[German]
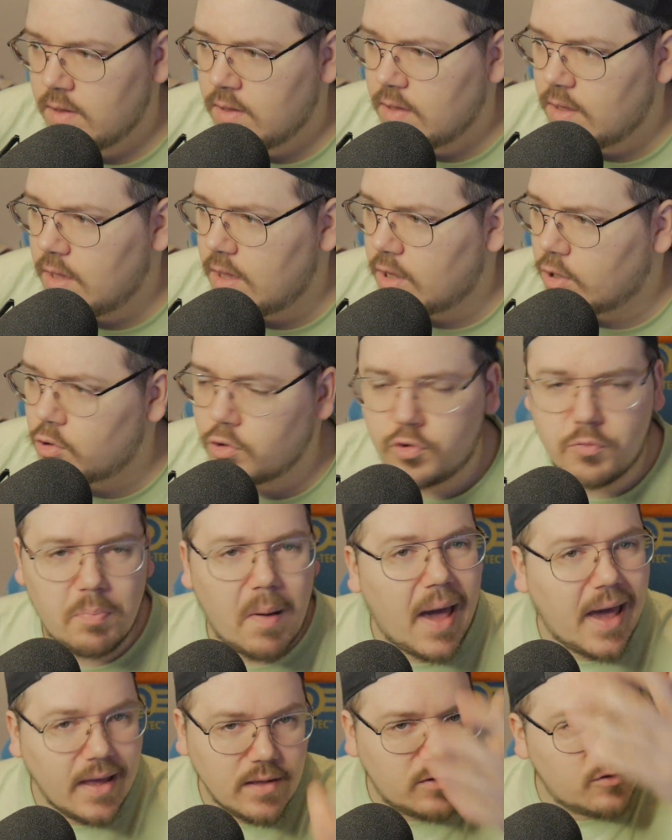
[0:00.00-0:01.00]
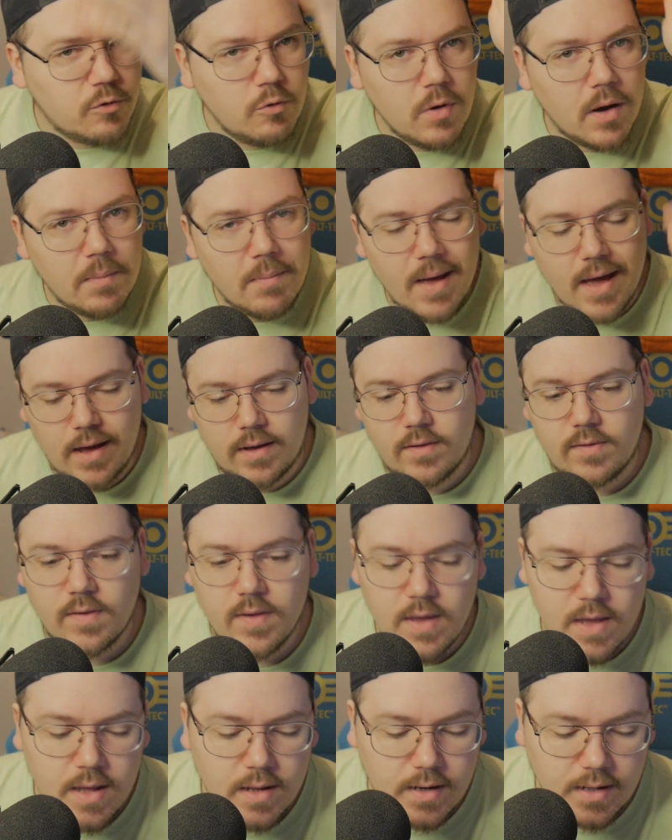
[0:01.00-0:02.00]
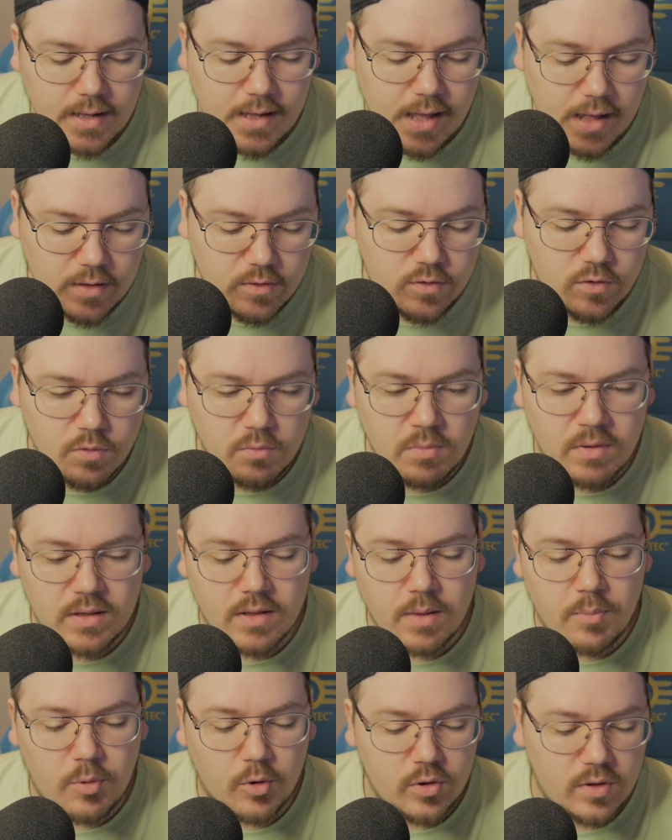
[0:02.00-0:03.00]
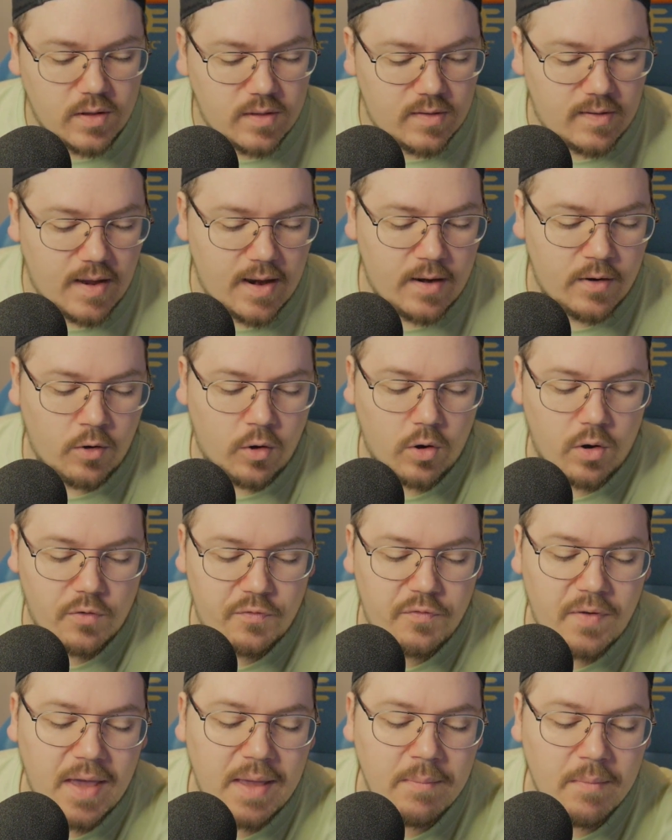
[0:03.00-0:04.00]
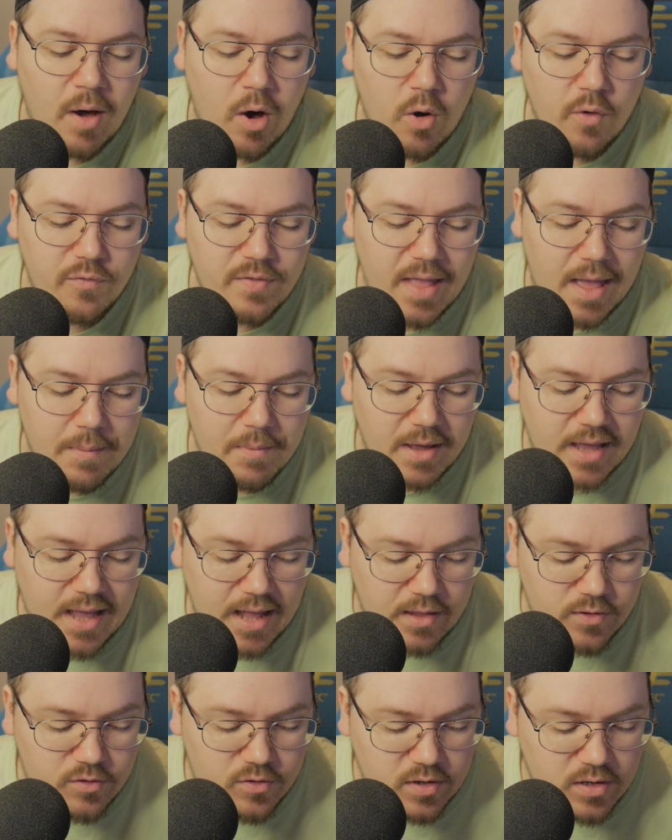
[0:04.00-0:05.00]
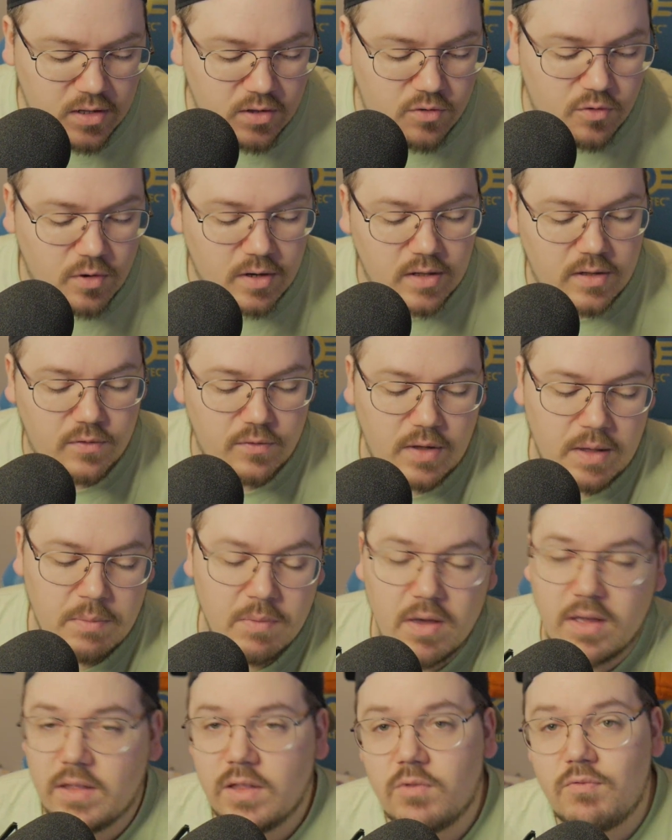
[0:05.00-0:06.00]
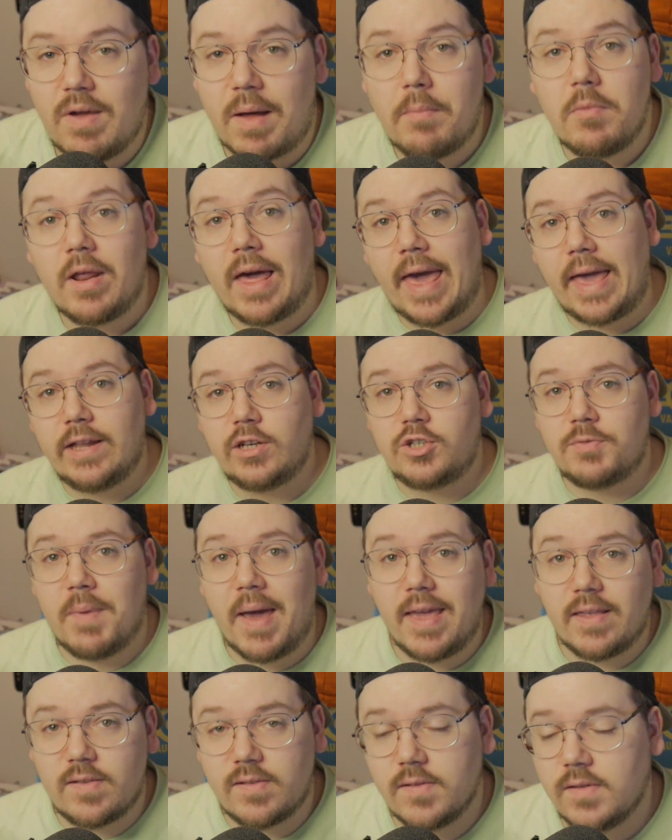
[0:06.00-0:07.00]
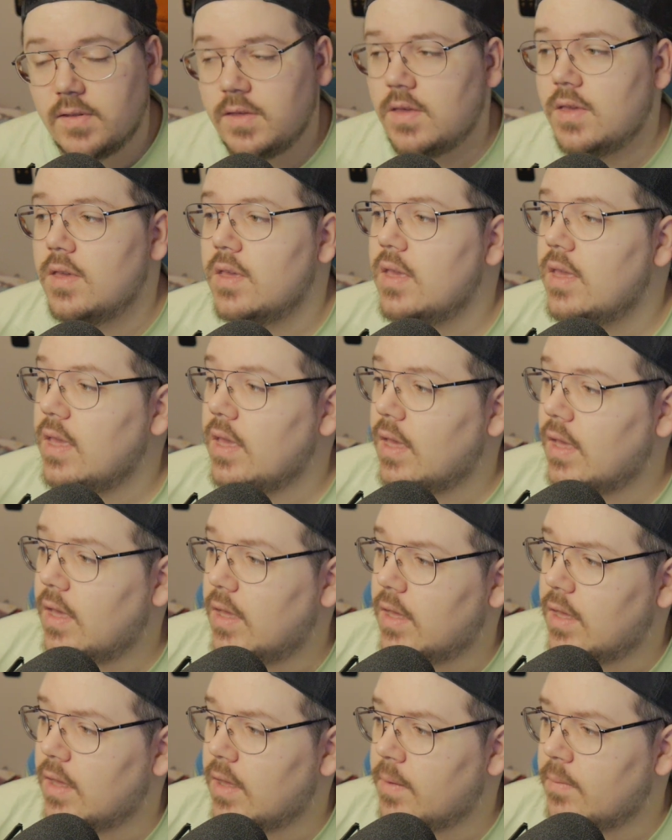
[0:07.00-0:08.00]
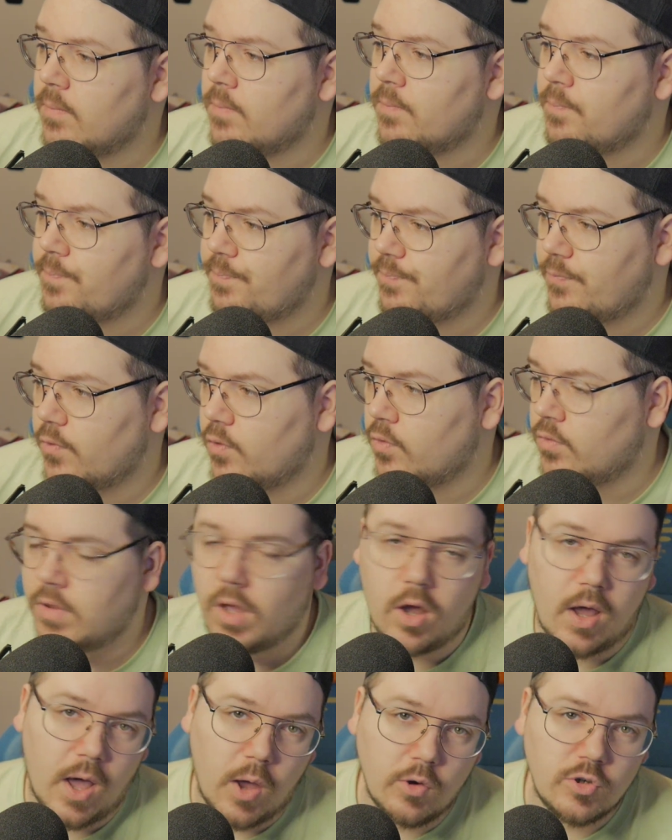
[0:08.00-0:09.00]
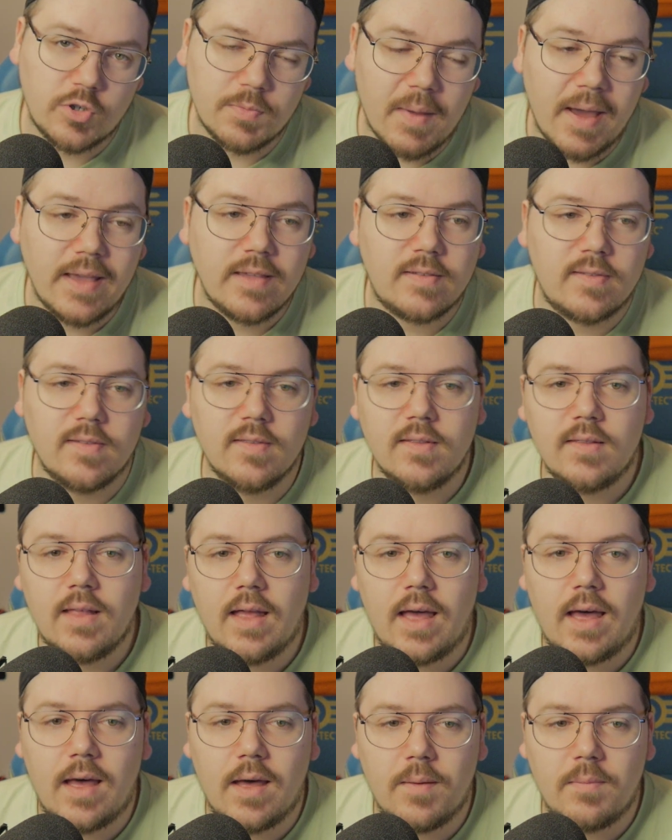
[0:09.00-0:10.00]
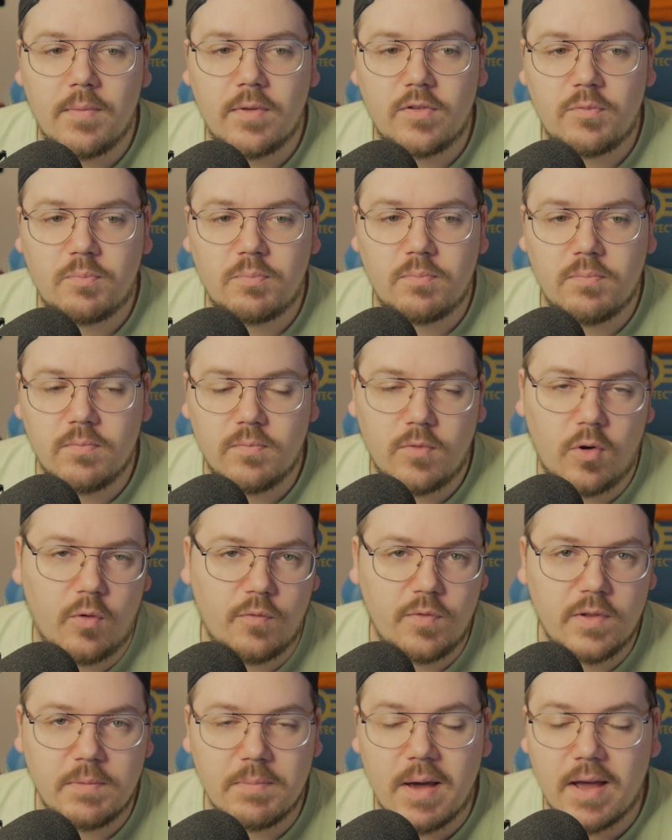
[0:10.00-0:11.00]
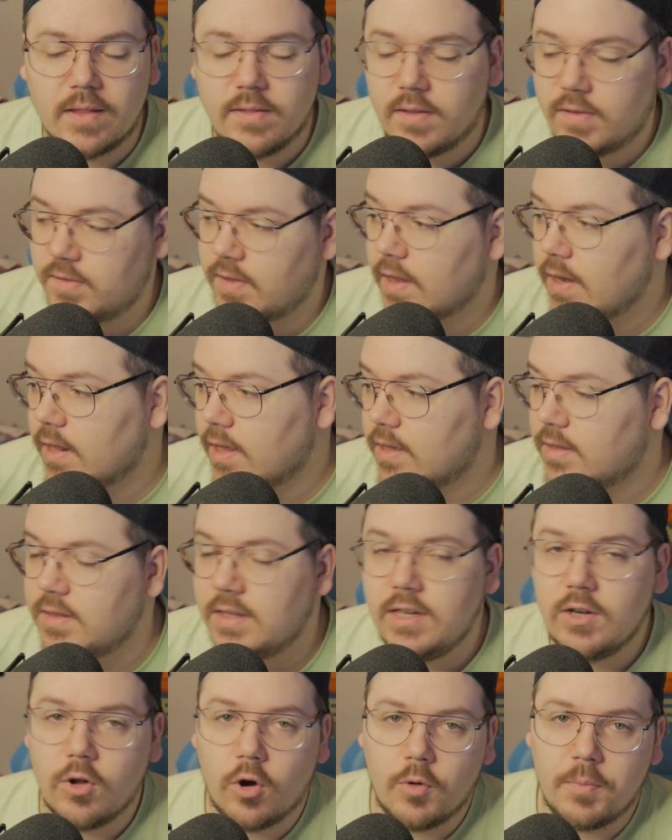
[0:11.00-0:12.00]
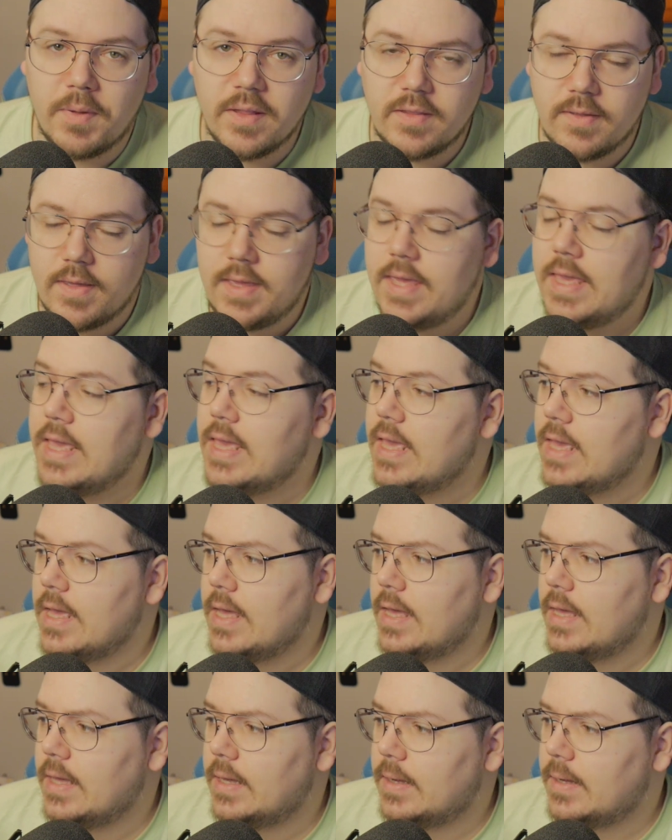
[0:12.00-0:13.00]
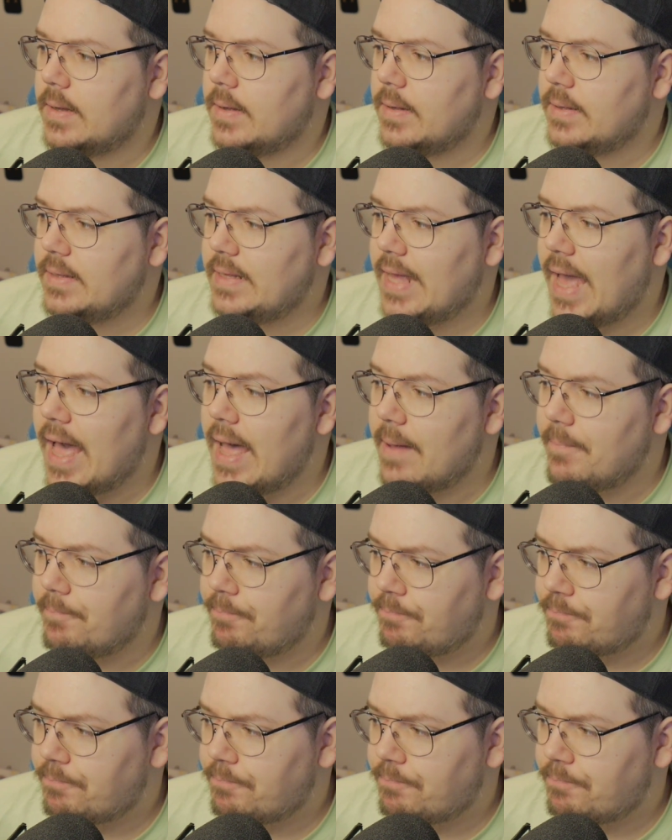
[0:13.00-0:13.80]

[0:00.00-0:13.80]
äh, Goodbye-Tour macht, den kannst du mit einer potenziellen Hall of Fame-Aufnahme, kannst du natürlich immer in den Rumble reinschmeißen. Ähm, und auch rausschmeißen. Ähm, das, hoffentlich machen das seine Knie noch mit. Äh, ja,